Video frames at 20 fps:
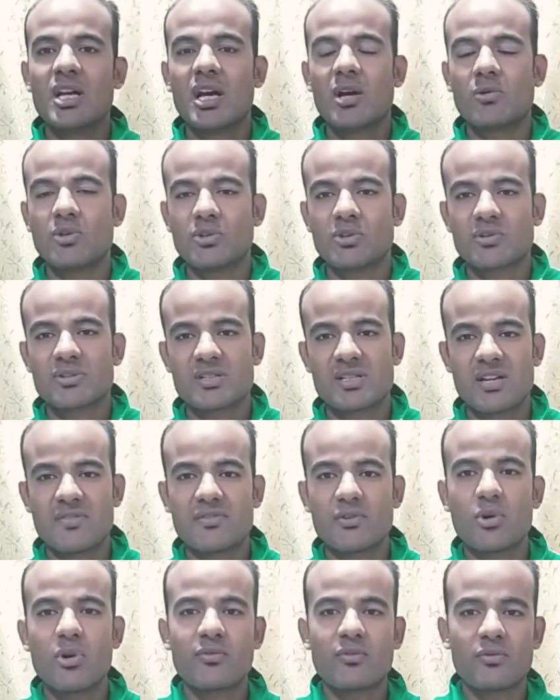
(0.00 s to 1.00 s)
او
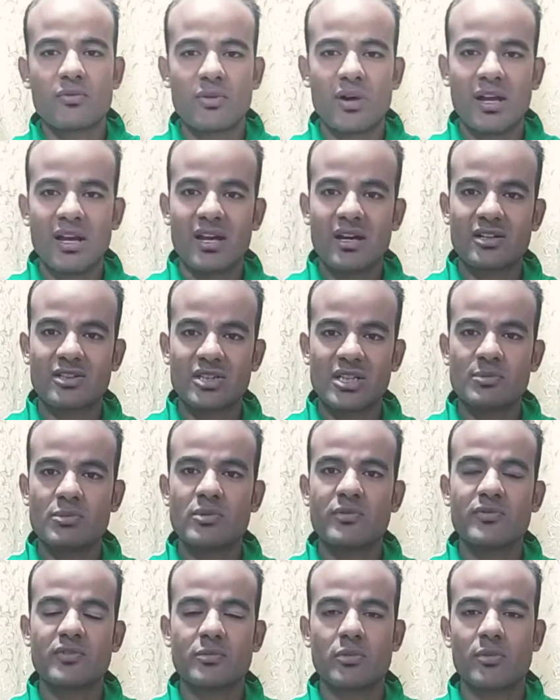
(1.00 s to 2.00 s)
اليوغوسلاف يقفوا على
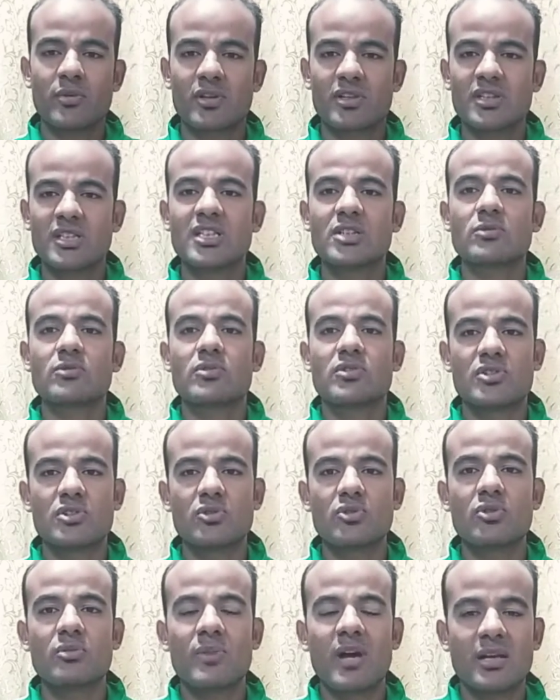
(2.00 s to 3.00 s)
اقدامهم في المباراه دي
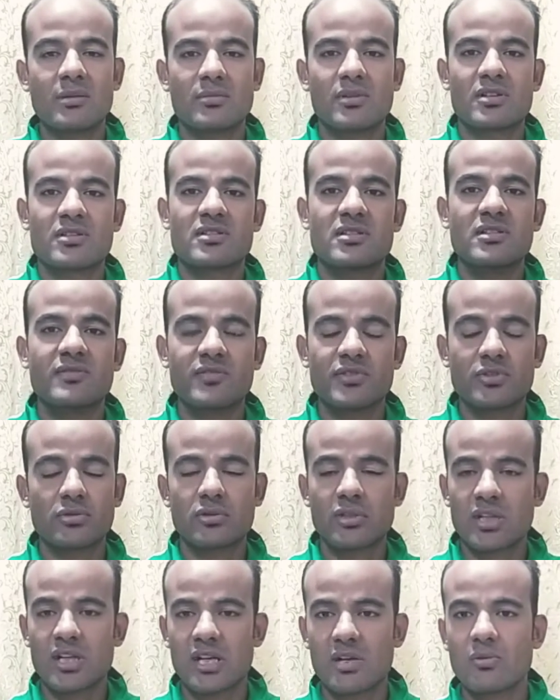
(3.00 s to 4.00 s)
ويصدوا مع البرازيل في
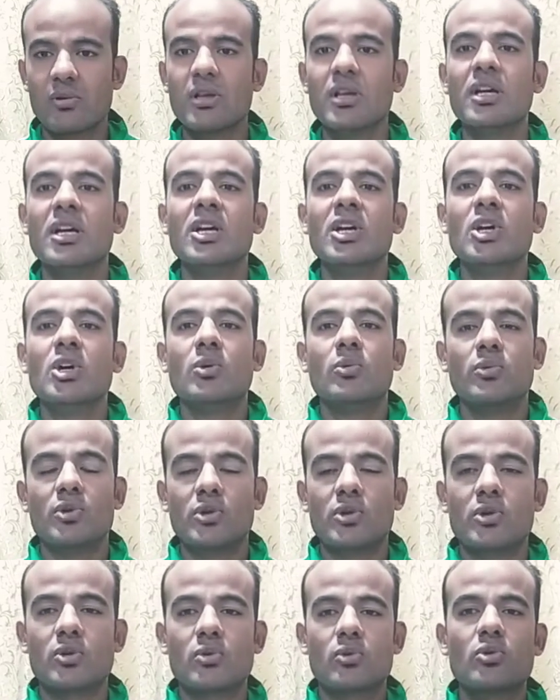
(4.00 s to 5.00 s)
الشوط الاول
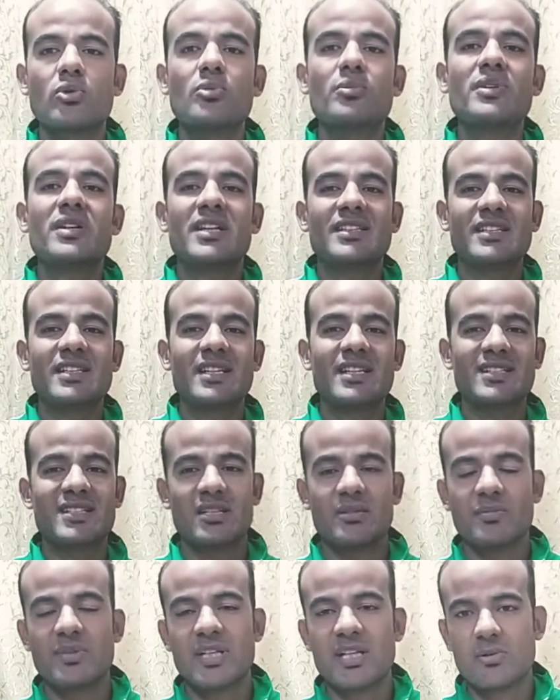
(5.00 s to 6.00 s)
ويخرجوا بنتيجه
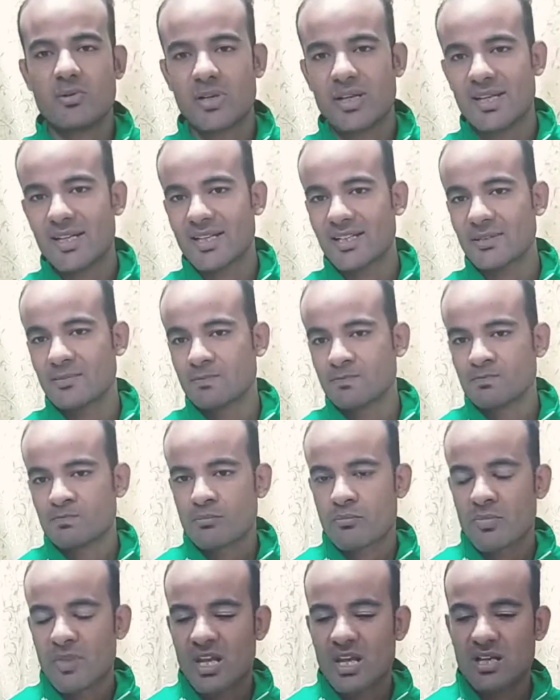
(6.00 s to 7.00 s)
سلبيه ولكن
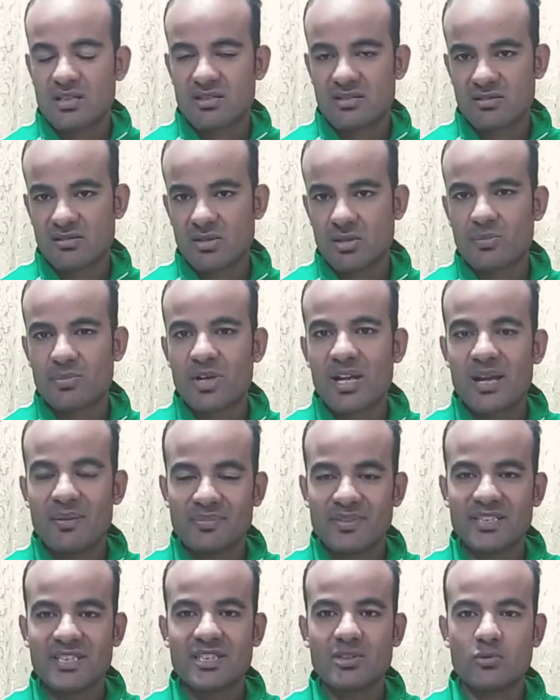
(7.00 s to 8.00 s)
الصرب
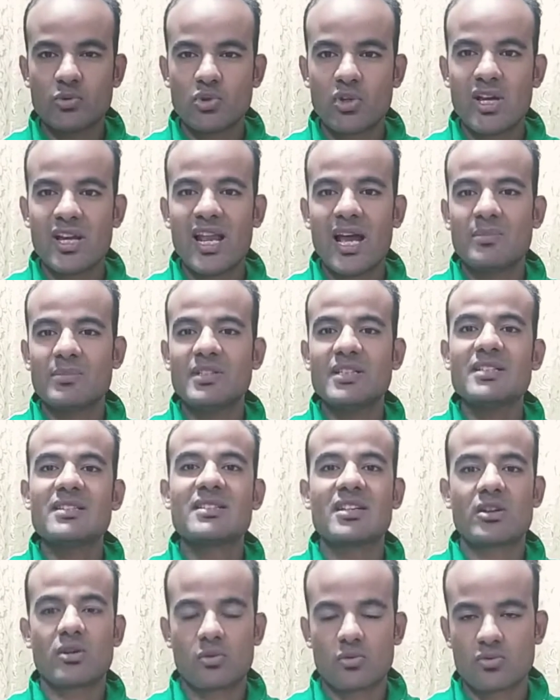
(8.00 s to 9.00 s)
جامدين وعاملين
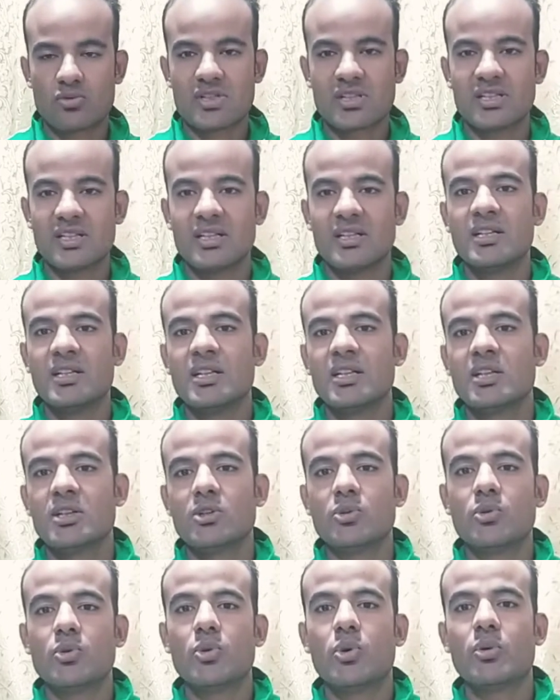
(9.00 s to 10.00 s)
زي الروس كده
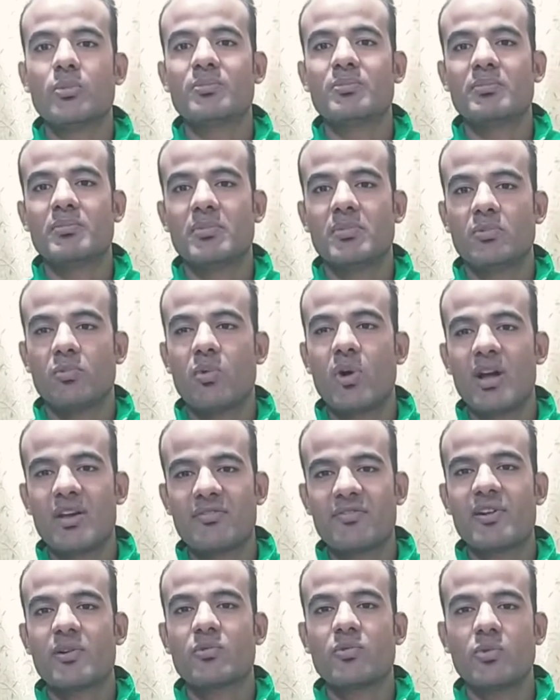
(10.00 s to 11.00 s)
لهم
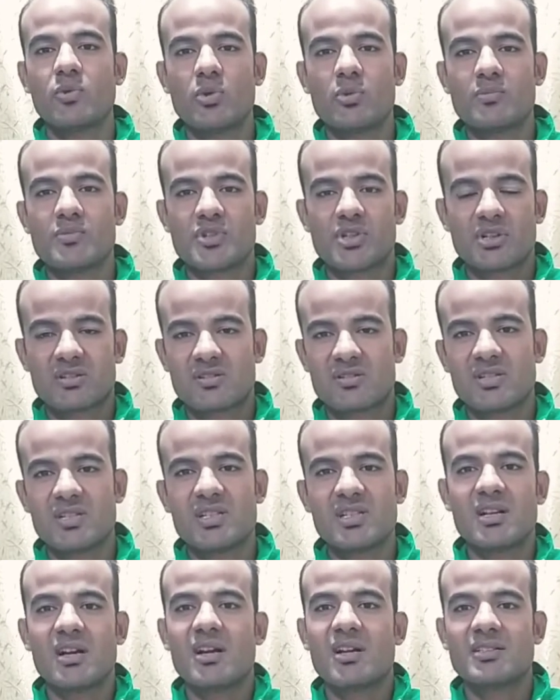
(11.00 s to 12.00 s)
وقفه ولهم
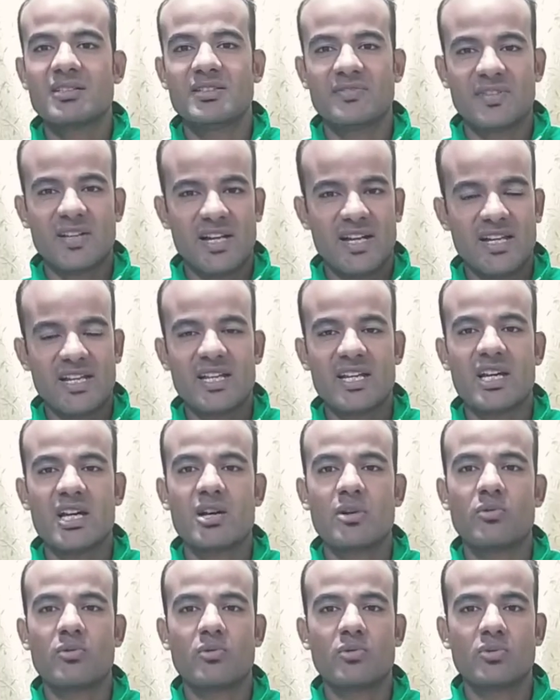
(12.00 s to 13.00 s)
شخصيه
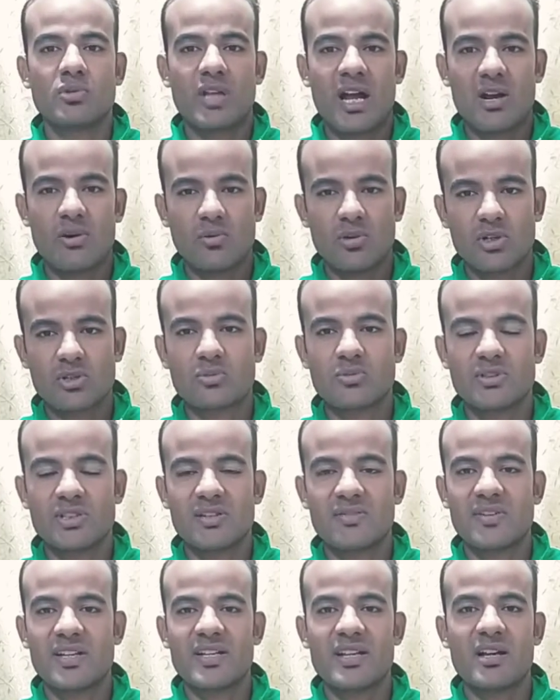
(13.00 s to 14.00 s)
دفاعيه وتحولاتهم
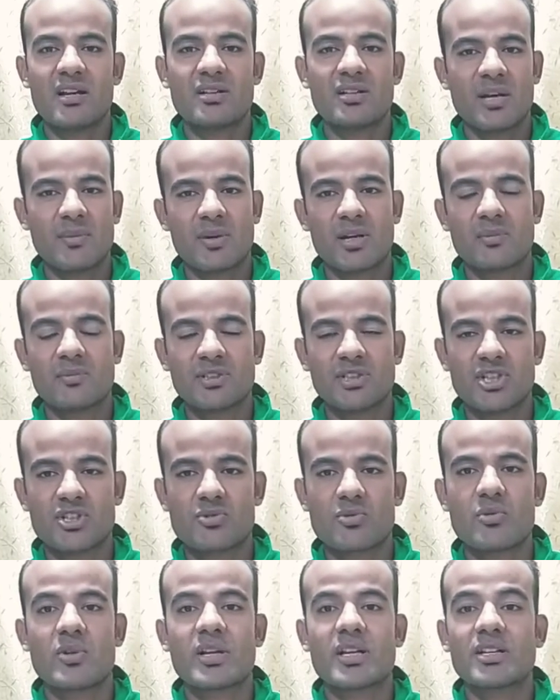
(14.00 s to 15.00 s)
الدفاعيه اي نعم كانت بطيئه
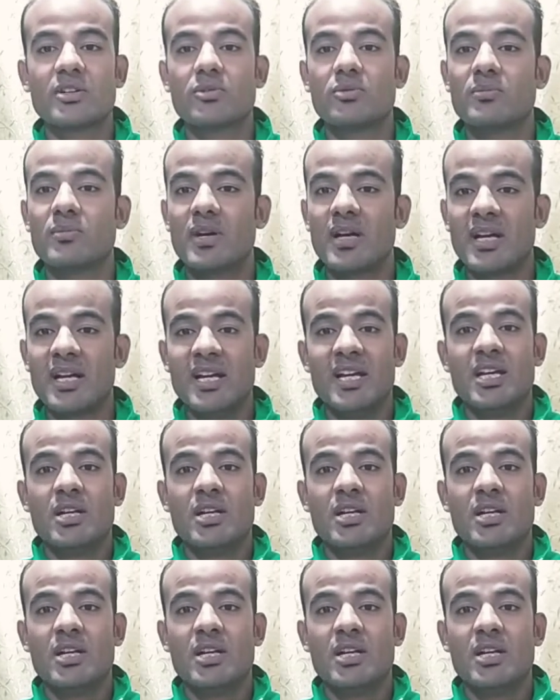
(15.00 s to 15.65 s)
شويه ولكن هم